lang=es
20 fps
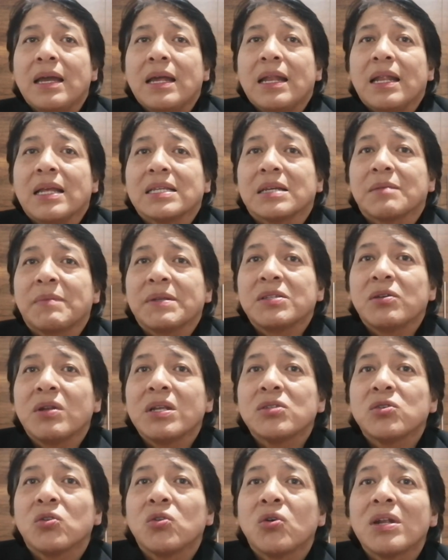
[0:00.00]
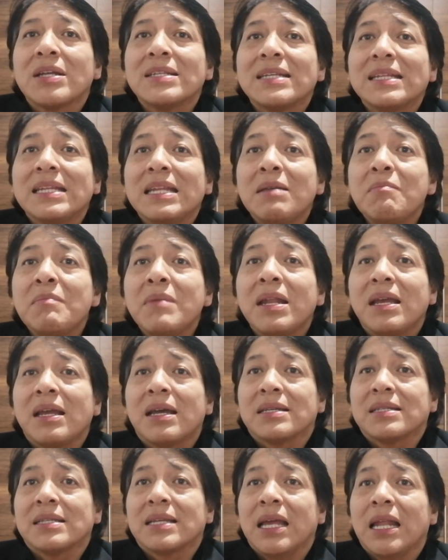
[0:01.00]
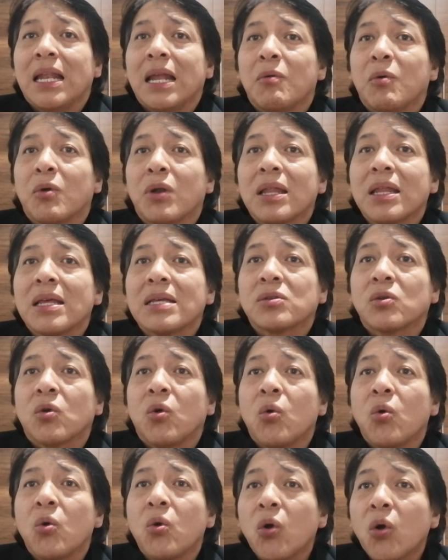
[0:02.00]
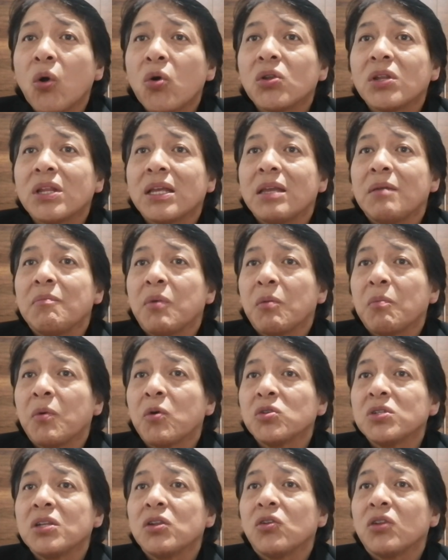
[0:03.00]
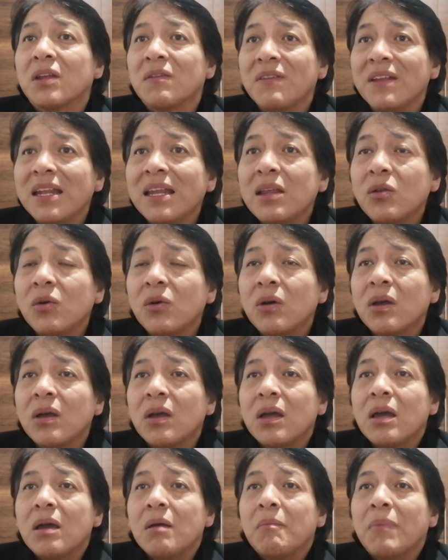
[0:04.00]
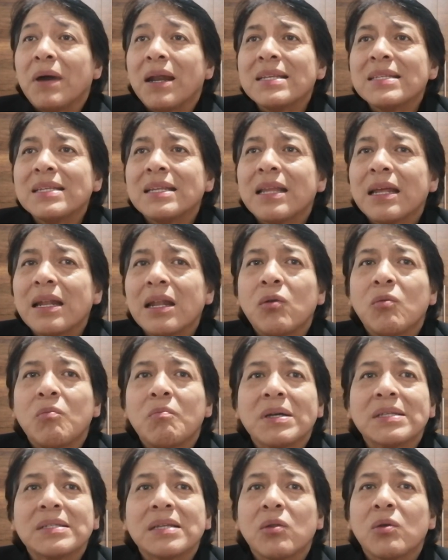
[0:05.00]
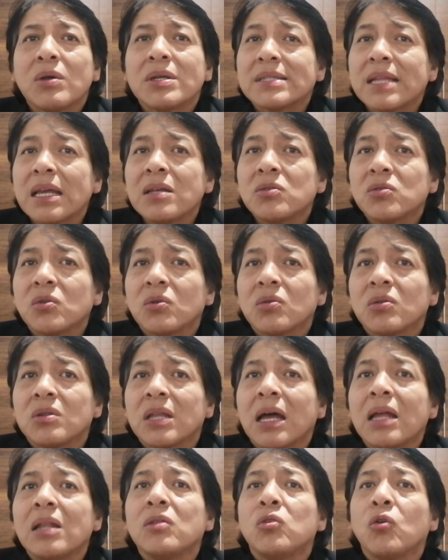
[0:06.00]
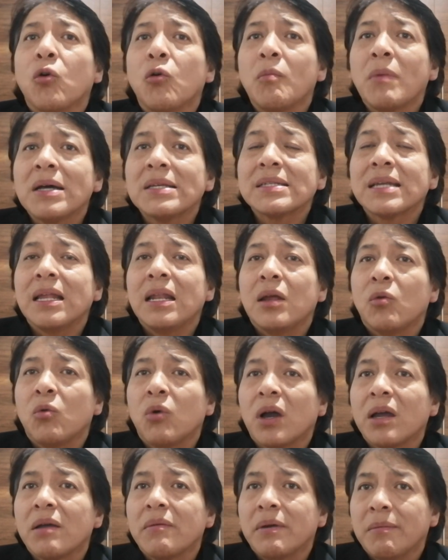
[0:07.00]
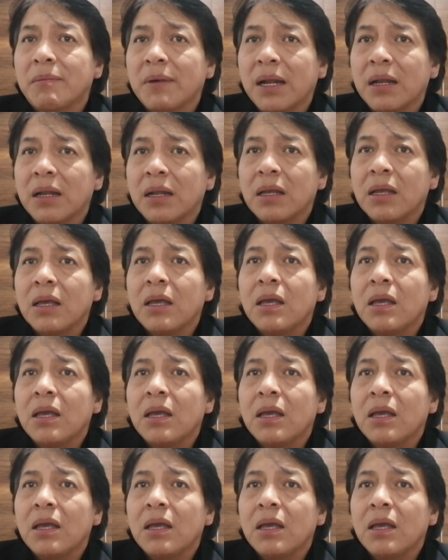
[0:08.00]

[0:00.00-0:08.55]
Las expresiones sonoras y tímbricas, elaboradas con un orden y propósito definido, parecen tener un pasado extenso, tanto o más que el lenguaje verbal,